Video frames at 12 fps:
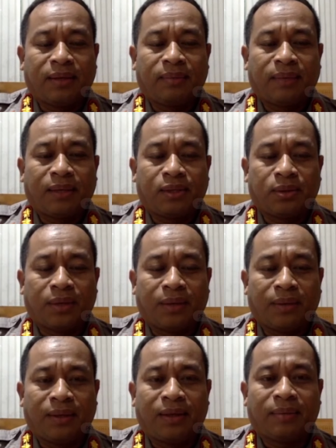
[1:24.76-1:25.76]
bela
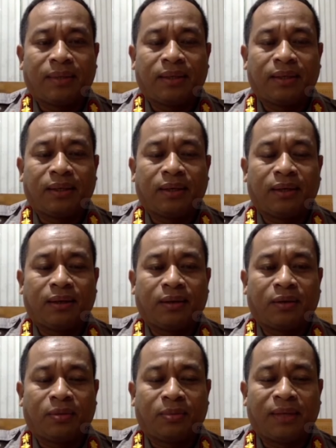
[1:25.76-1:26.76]
sungkawa kepada
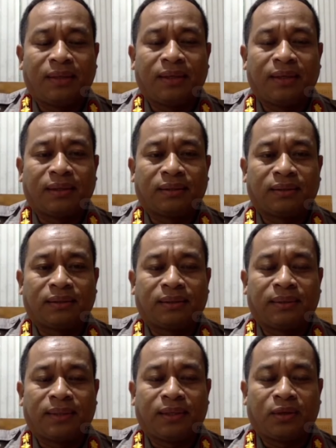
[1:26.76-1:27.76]
korban yang
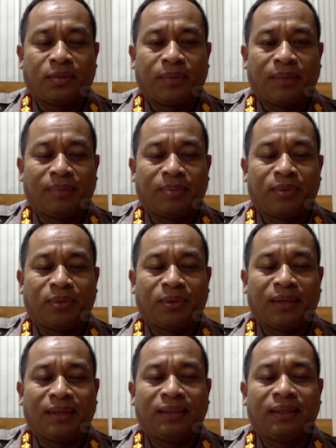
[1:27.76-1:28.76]
terjadi korban pembunuhan.